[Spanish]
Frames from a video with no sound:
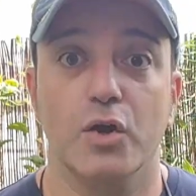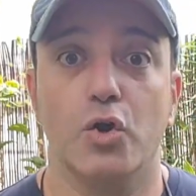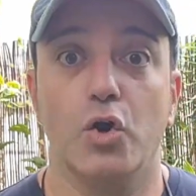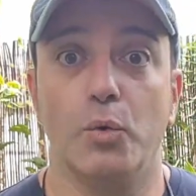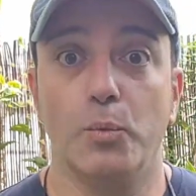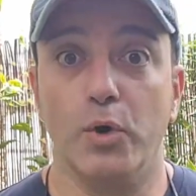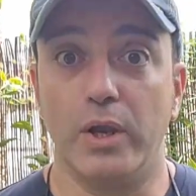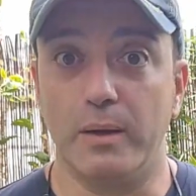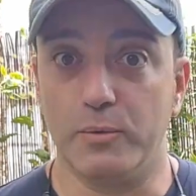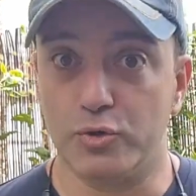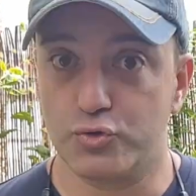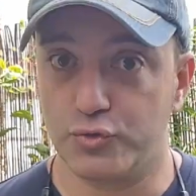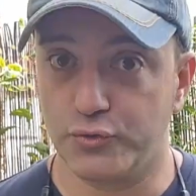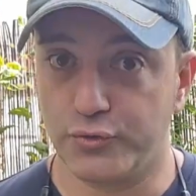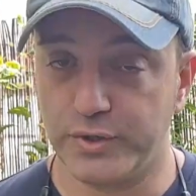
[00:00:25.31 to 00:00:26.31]
¿Cómo lo
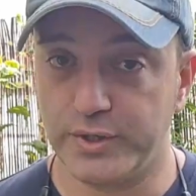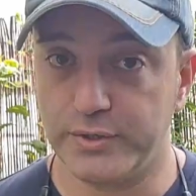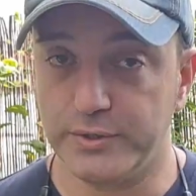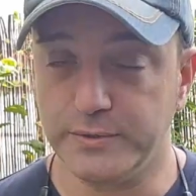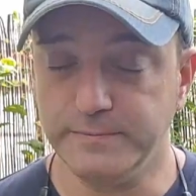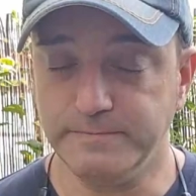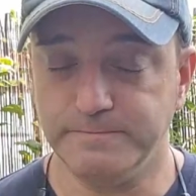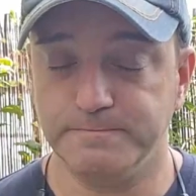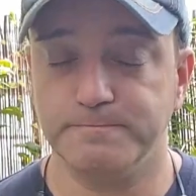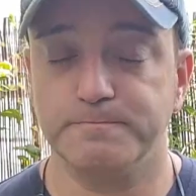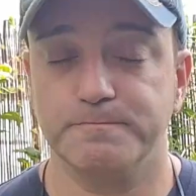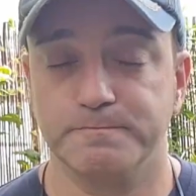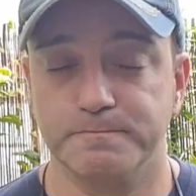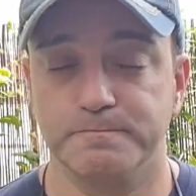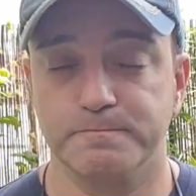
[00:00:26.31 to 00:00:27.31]
hemos sufrido?
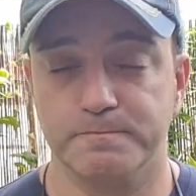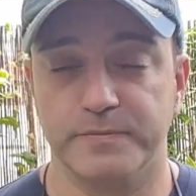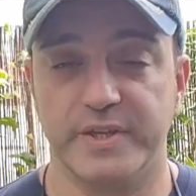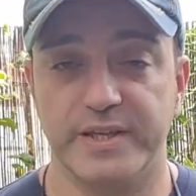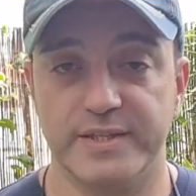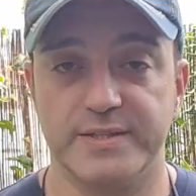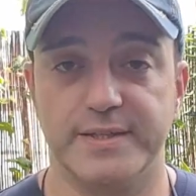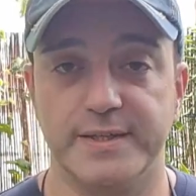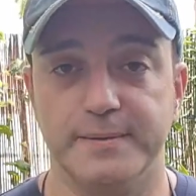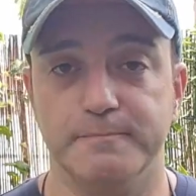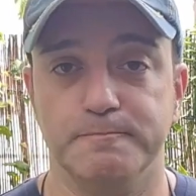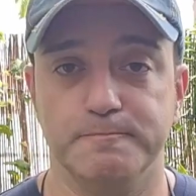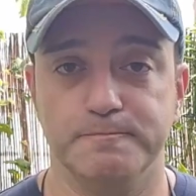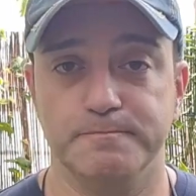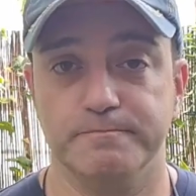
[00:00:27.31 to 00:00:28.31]
Y sí,